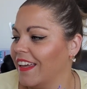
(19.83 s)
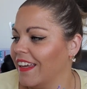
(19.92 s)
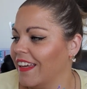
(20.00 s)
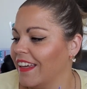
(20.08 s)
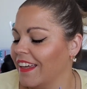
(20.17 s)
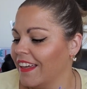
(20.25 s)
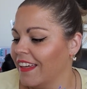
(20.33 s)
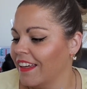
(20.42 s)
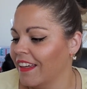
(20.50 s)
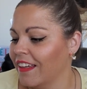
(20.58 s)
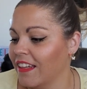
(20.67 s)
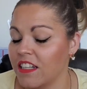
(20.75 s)

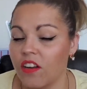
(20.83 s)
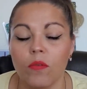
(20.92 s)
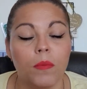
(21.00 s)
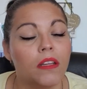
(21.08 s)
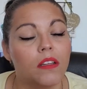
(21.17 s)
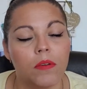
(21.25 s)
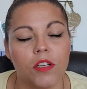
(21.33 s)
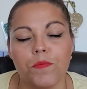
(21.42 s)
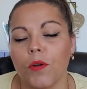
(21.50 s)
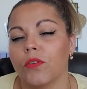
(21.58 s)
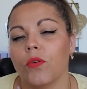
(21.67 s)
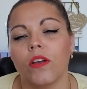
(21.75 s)
Et j'avais bien aimé,
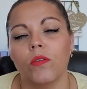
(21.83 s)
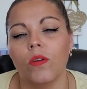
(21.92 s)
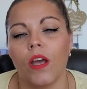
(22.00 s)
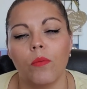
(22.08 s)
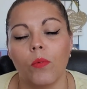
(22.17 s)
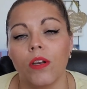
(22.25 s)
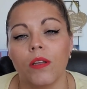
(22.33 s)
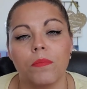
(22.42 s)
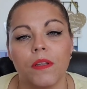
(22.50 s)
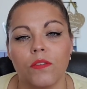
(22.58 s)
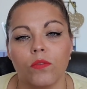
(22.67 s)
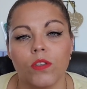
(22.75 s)
je porte régulièrement les
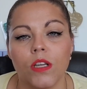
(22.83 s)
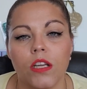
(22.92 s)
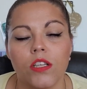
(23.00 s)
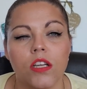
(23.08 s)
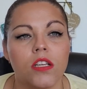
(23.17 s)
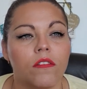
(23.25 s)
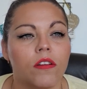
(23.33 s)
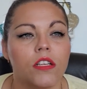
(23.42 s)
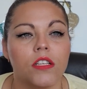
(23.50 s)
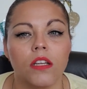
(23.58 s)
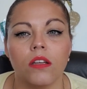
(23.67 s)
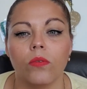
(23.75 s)
pièces que j'ai achetées. J'avais
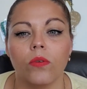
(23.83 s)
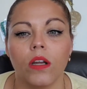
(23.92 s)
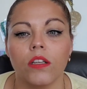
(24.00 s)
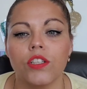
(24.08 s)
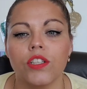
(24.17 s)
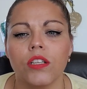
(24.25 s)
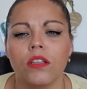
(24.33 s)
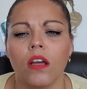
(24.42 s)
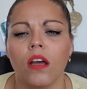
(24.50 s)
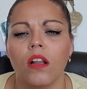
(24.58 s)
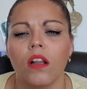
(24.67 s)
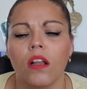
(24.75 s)
acheté euh, un
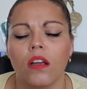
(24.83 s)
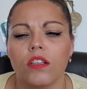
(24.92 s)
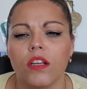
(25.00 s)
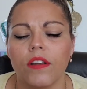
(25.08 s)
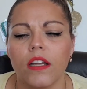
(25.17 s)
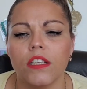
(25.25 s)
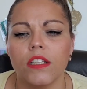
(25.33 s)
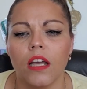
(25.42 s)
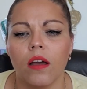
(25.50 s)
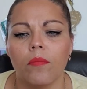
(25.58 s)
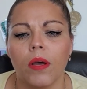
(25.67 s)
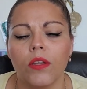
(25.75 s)
jean, j'avais
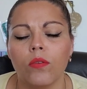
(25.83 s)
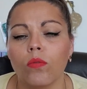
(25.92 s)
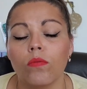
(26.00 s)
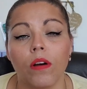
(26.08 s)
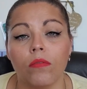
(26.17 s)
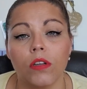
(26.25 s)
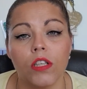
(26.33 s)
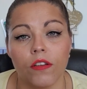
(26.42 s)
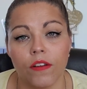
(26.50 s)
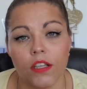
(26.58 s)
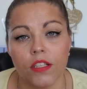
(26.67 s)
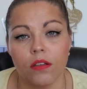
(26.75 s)
acheté un maillot, enfin voilà,
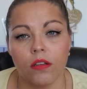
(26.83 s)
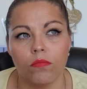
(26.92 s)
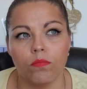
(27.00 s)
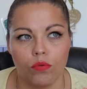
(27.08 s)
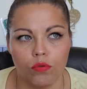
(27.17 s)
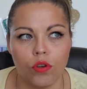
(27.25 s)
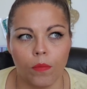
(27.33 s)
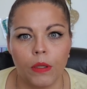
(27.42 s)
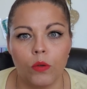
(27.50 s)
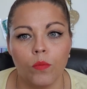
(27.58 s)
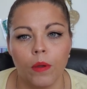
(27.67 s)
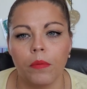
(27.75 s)
j'avais acheté plusieurs
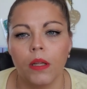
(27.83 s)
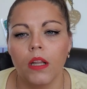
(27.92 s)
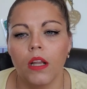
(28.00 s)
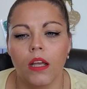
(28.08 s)
maillots même.